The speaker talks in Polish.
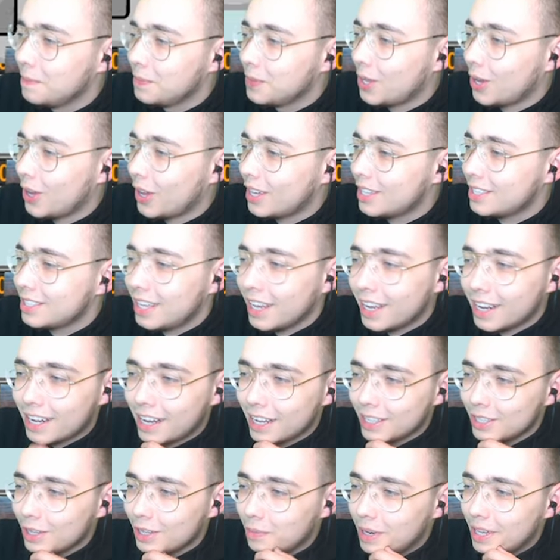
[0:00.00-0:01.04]
To jest
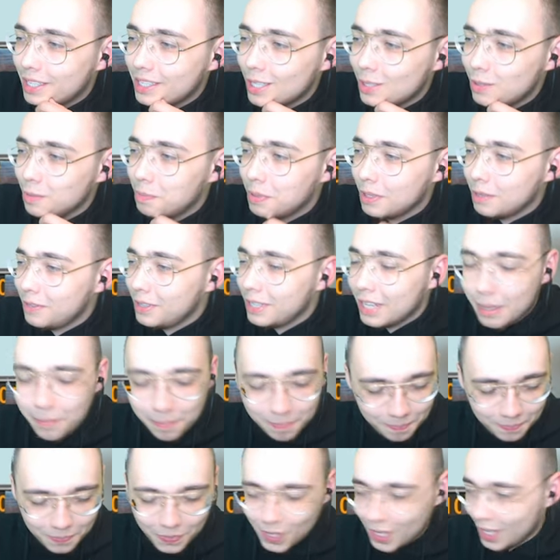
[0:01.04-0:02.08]
gierka dobra. Jesteśmy pingwinem
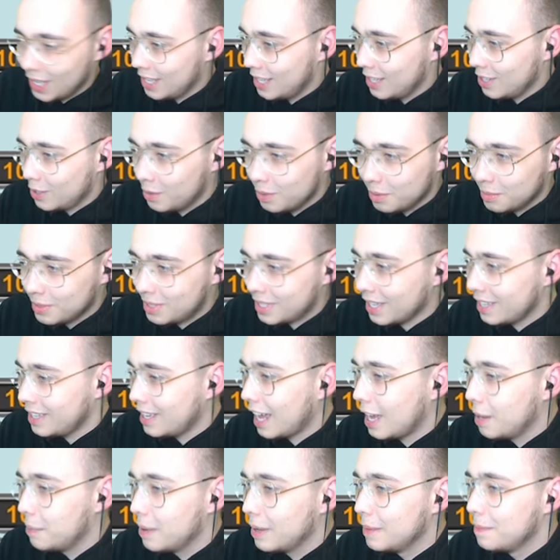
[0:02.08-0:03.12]
i robimy sobie
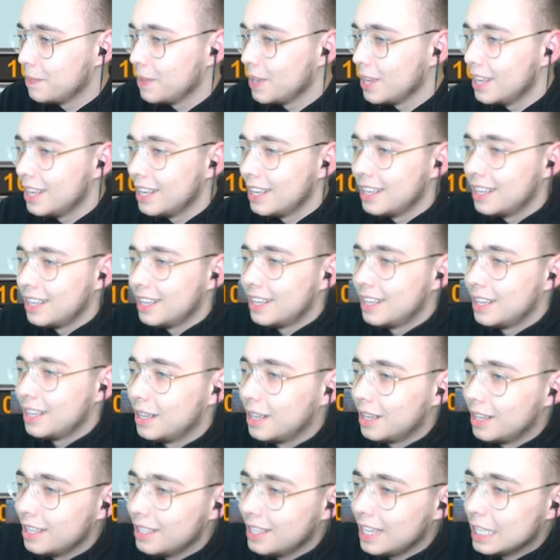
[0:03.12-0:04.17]
knajpę.
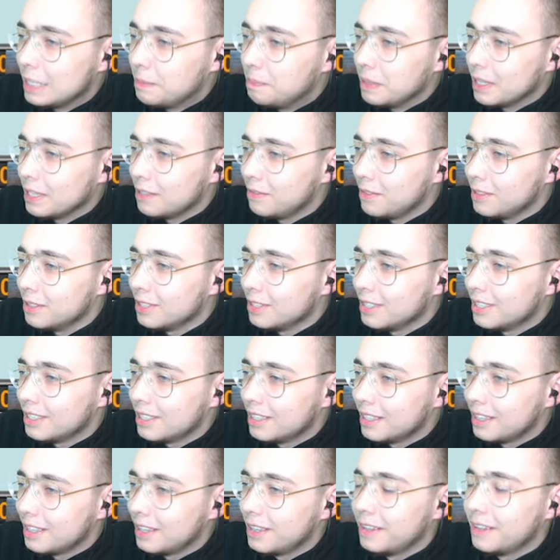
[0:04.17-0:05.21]
Jest pingwin.
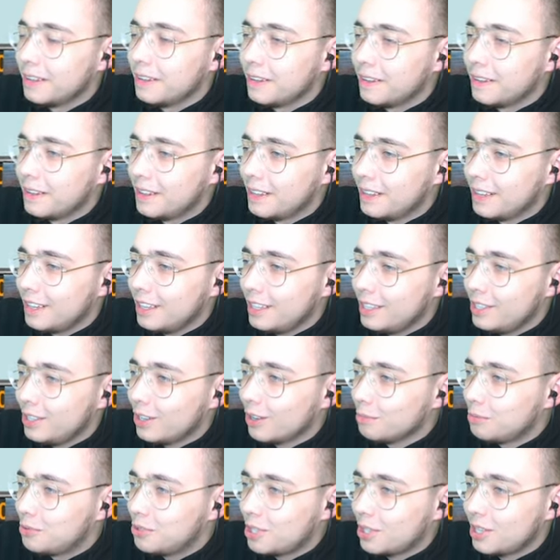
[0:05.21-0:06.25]
I
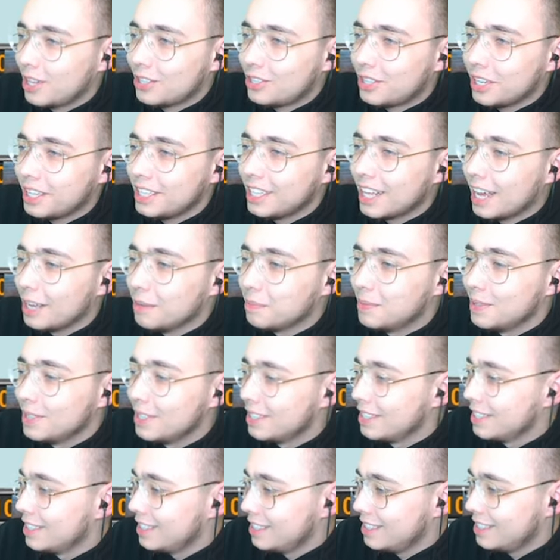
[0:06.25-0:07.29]
on przyszedł do naszej knajpy.
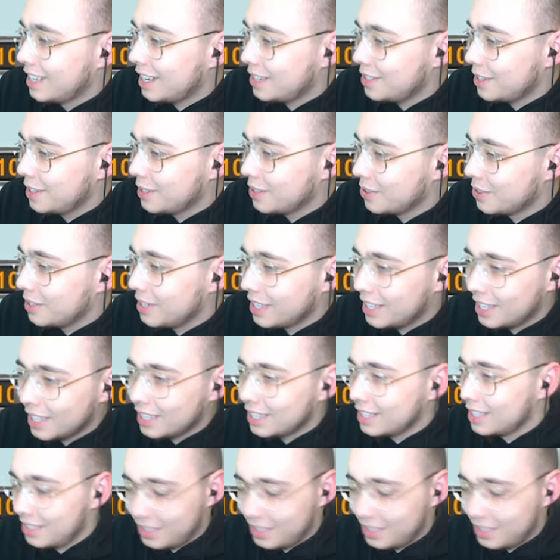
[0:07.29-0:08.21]
Jak się na niego klika?